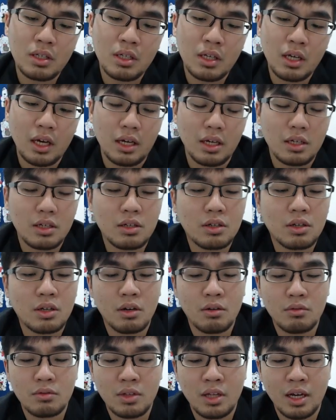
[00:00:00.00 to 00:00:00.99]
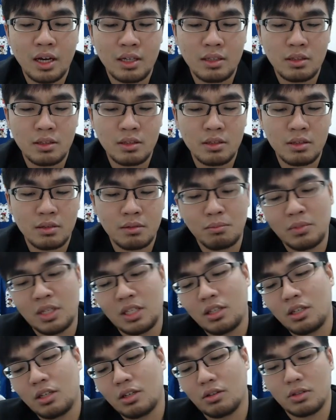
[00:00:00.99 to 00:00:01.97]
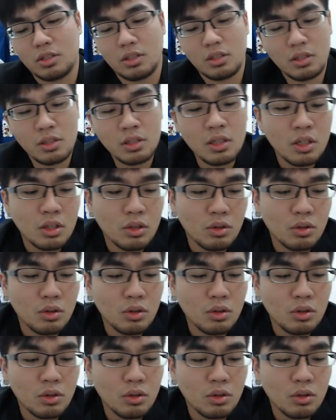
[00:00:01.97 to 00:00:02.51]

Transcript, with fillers: 给 Crow Night 的 Meteos。